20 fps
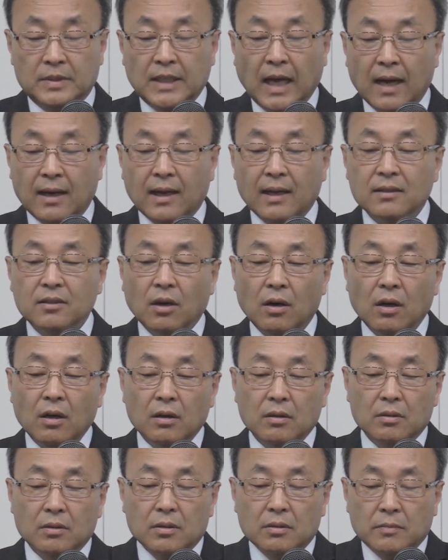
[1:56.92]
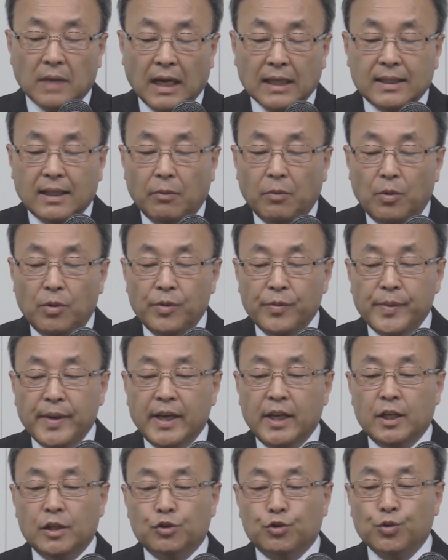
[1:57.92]
자, 그래서
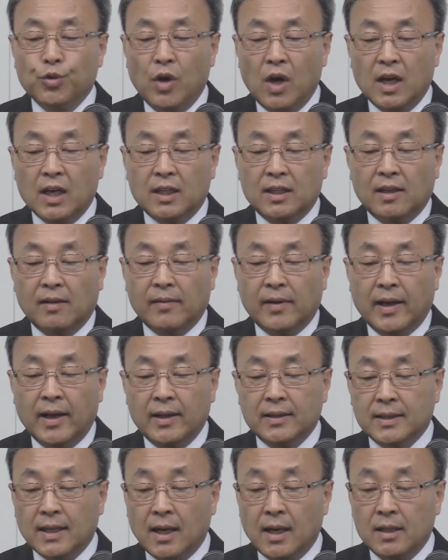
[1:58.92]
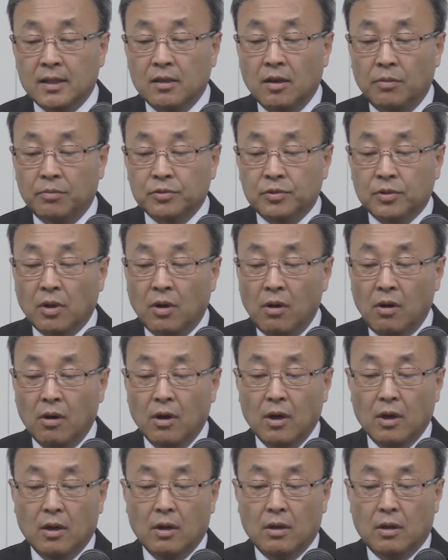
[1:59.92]
마태복음이 중요하기 때문에 제가 이거부터
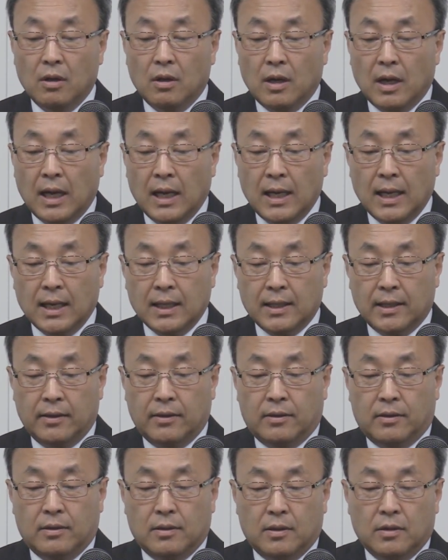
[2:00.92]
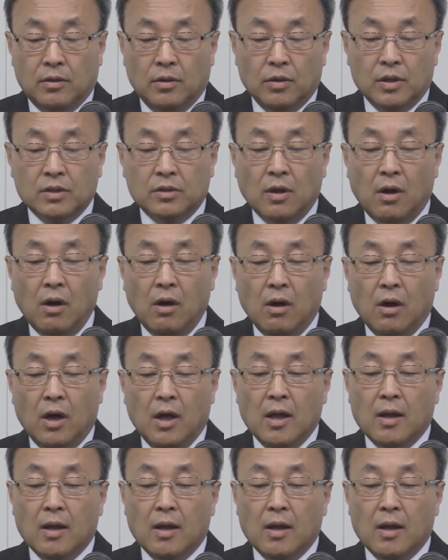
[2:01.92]
할라 그래요. 여기서